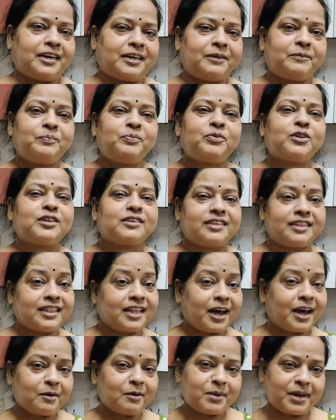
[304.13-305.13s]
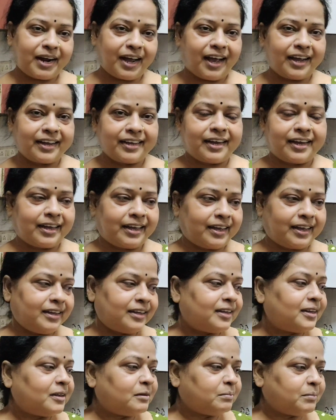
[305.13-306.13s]
नहीं सिंदारा मेरा आ गया है
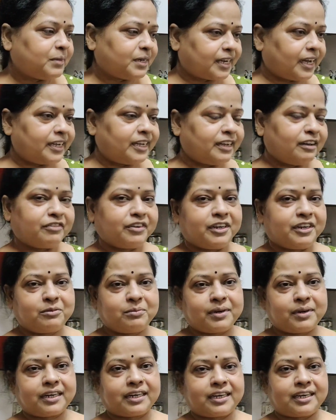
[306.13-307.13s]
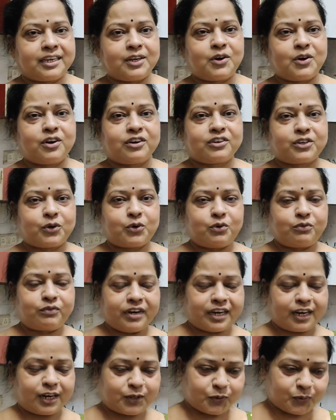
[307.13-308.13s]
मिठाइयाँ फ्रीज में रखी हैं और शगुन
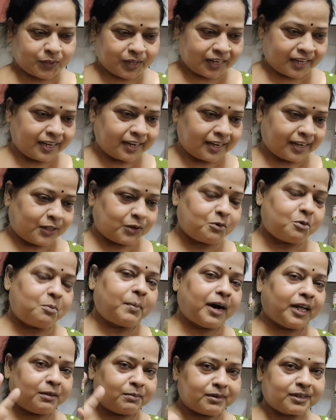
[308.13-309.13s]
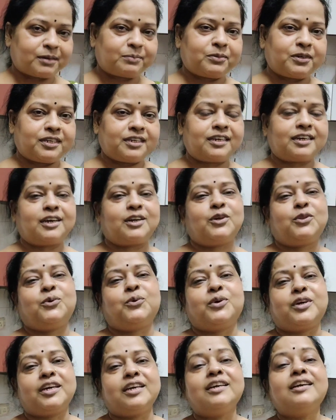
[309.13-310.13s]
वगैरह जो देखे गए थे वो बाद में सब चीज़ें
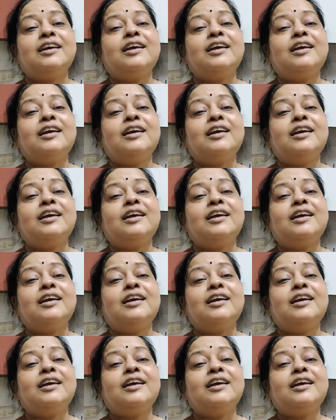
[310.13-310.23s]
खरीदूंगी